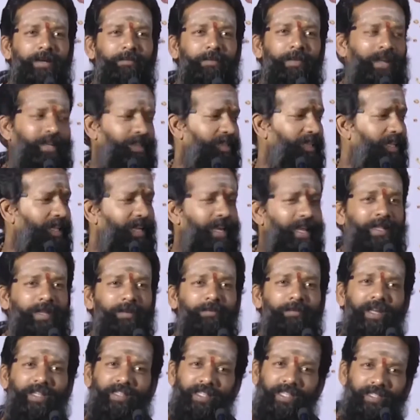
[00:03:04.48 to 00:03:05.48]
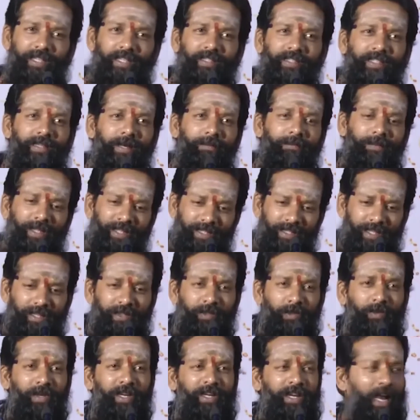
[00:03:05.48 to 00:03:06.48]
தாம்மா இந்த ஏரியா தாம்மா இந்த சந்து தாம்மா இந்த
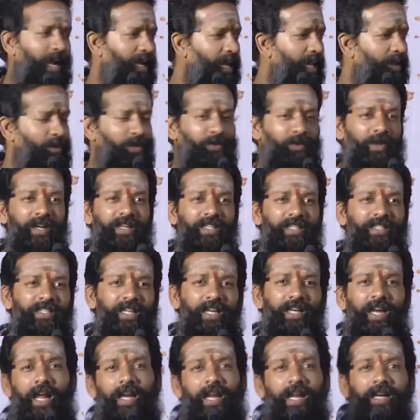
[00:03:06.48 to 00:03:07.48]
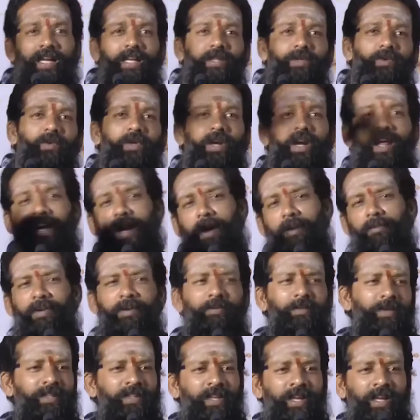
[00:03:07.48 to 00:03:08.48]
சந்துக்குள்ளே நாடார் வருவார்னு வச்சுக்க நாடார் கை தூக்கினா அப்படி
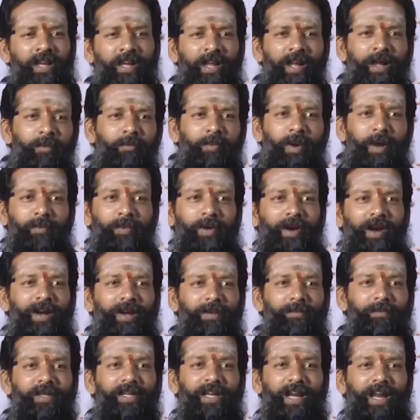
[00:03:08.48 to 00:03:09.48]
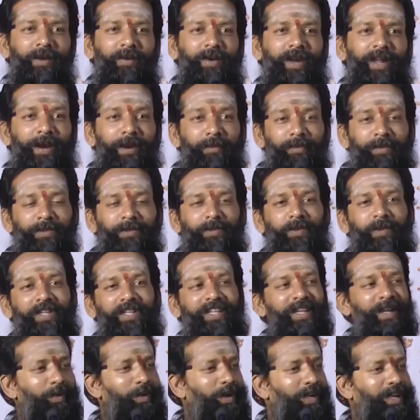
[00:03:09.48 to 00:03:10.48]
இப்படின்னு பா பரவாயில்ல மிங்கில் ஆகிறார் அப்படின்னு
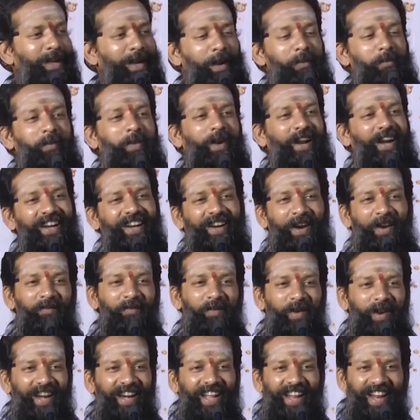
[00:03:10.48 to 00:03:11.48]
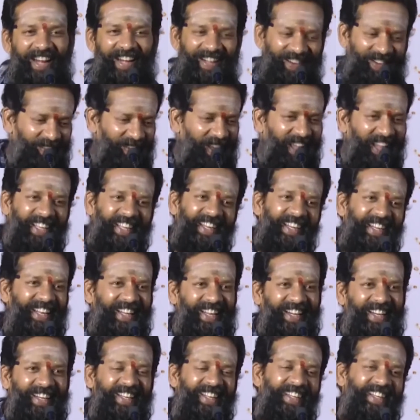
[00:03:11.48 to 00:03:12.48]
சொல்லிட்டு அவர்கிட்ட நம்பர் நம்பர்லாம் என்கிட்ட
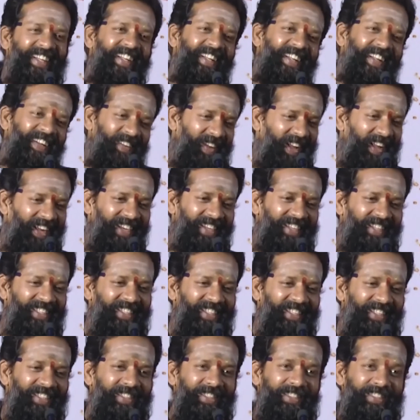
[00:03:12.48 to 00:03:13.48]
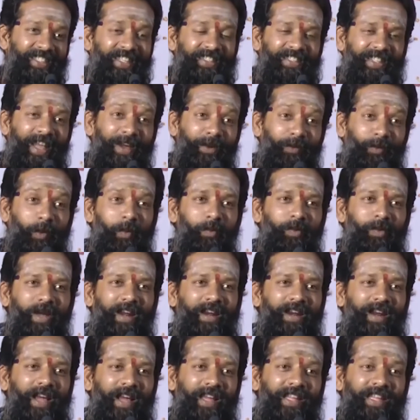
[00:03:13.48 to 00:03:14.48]
வாங்கிக்கிட்டாரு வாங்கிட்டு சரி சார்
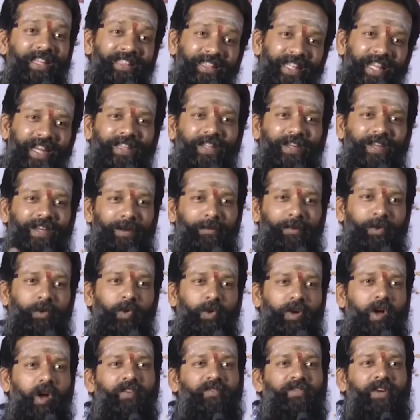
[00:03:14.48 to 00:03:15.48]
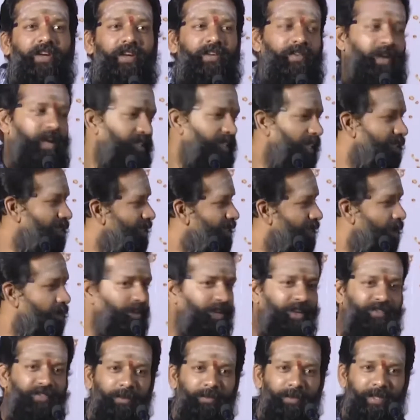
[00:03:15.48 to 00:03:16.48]
கூப்பிட்டாருன்னா இந்த இடத்துல நம்மளுக்கு ஒரு கான்ஃபிடன்ட் லெவல் அதாவது
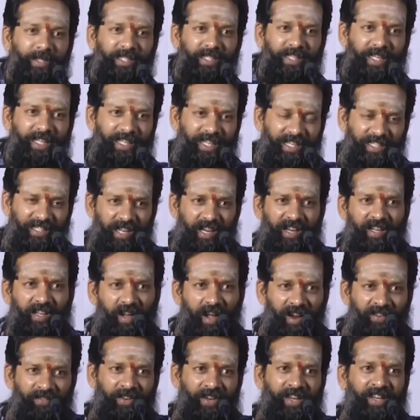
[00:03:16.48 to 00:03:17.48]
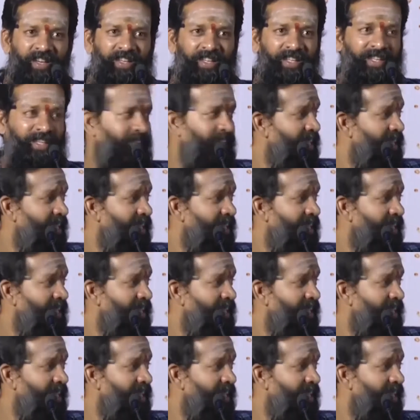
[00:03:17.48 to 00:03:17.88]
செவன்ட்டி ஃபைவ் பர்சன்ட் இன்க்ரீஸ் ஆன கான்ஃபிடன்ட்